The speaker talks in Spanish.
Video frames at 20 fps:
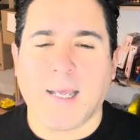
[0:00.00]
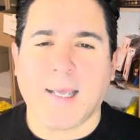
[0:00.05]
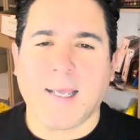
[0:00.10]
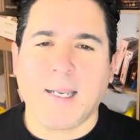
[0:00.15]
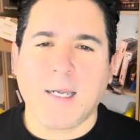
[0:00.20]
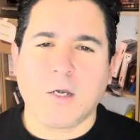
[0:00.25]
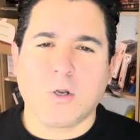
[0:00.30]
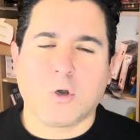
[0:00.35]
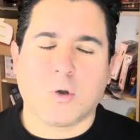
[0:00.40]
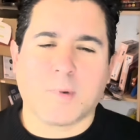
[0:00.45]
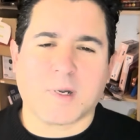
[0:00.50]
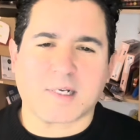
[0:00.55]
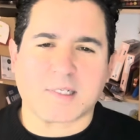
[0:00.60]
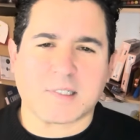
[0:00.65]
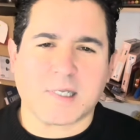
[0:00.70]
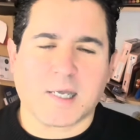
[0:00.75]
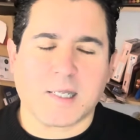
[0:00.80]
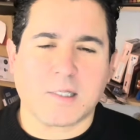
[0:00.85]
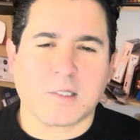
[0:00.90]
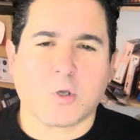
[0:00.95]
el
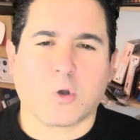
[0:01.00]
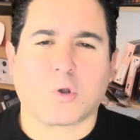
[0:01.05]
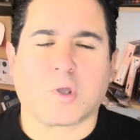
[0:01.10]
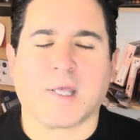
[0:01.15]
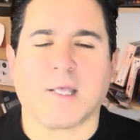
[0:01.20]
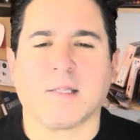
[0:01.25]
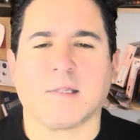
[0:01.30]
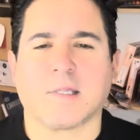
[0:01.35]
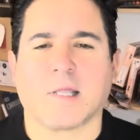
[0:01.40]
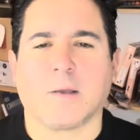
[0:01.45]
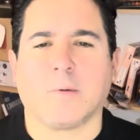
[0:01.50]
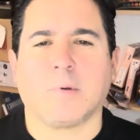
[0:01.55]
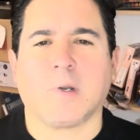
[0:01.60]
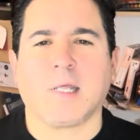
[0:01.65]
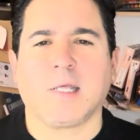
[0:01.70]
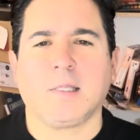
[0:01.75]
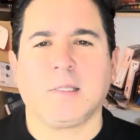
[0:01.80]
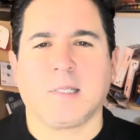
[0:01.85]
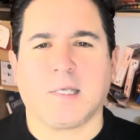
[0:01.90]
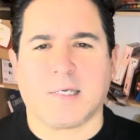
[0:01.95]
comerciante o quien te
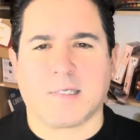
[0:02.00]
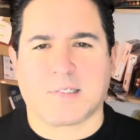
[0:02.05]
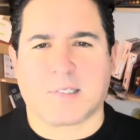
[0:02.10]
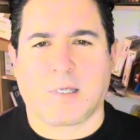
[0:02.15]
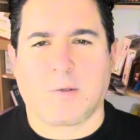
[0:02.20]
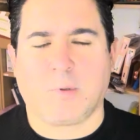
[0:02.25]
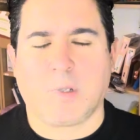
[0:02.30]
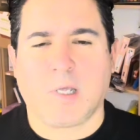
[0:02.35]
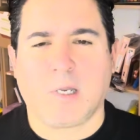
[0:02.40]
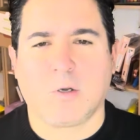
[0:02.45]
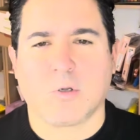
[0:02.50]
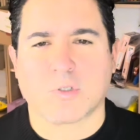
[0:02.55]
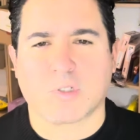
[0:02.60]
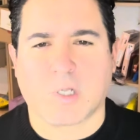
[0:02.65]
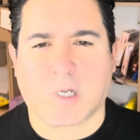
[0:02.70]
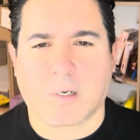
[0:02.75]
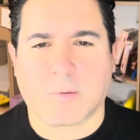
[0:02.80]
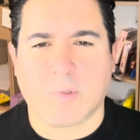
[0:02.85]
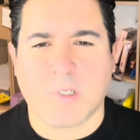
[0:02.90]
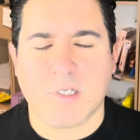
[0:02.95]
brinde ese bien o
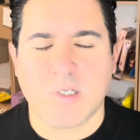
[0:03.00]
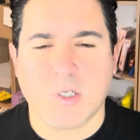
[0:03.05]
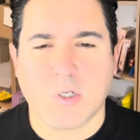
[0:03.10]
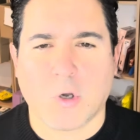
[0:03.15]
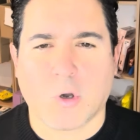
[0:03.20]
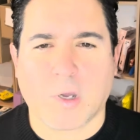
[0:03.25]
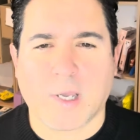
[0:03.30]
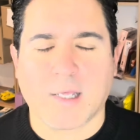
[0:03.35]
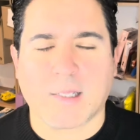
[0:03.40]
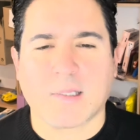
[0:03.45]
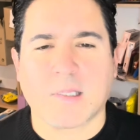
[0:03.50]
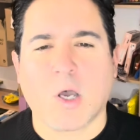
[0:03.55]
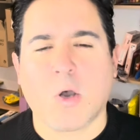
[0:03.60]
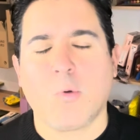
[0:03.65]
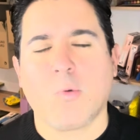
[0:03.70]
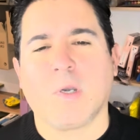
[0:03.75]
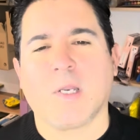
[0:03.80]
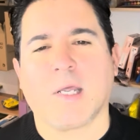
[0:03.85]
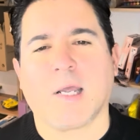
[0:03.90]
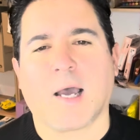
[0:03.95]
servicio está
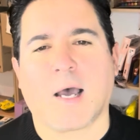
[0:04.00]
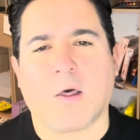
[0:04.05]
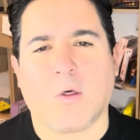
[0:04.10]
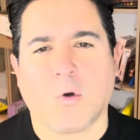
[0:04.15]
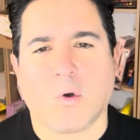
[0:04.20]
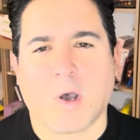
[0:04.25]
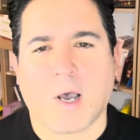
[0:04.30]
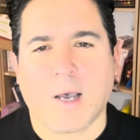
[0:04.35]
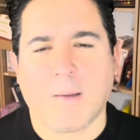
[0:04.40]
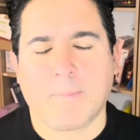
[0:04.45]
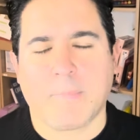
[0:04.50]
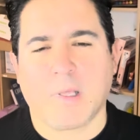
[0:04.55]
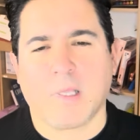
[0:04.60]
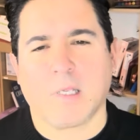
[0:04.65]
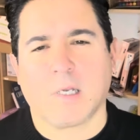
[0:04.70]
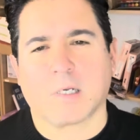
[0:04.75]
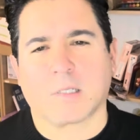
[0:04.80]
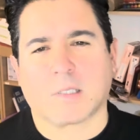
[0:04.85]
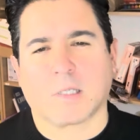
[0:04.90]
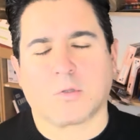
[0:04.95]
obligado a
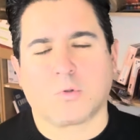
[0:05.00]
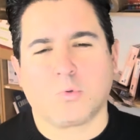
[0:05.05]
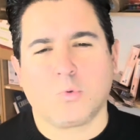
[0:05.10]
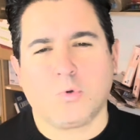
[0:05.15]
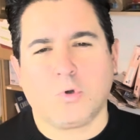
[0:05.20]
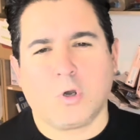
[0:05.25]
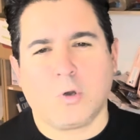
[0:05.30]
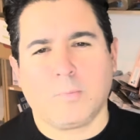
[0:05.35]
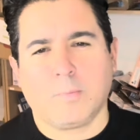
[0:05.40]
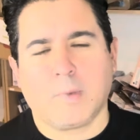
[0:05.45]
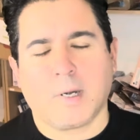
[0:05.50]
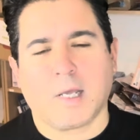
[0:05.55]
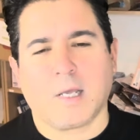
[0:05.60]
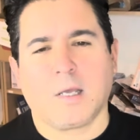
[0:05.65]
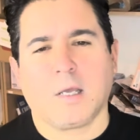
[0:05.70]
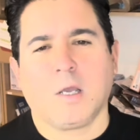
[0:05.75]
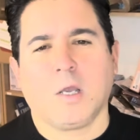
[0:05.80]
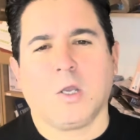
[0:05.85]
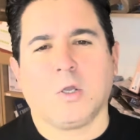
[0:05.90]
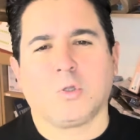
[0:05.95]
pedirte tu nombre,